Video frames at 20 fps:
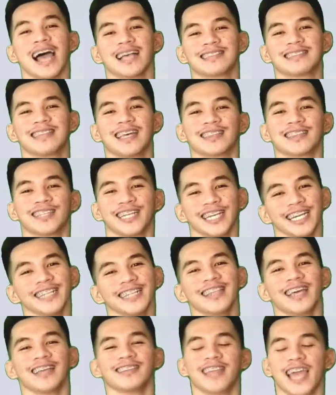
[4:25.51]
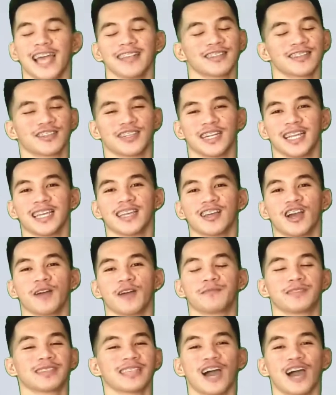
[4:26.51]
as the third District
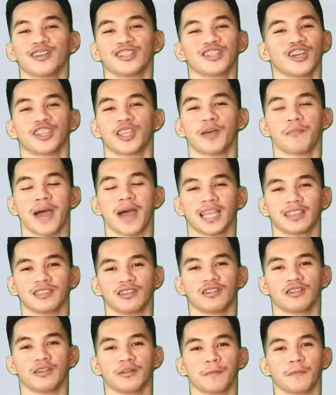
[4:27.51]
of South Cotabato.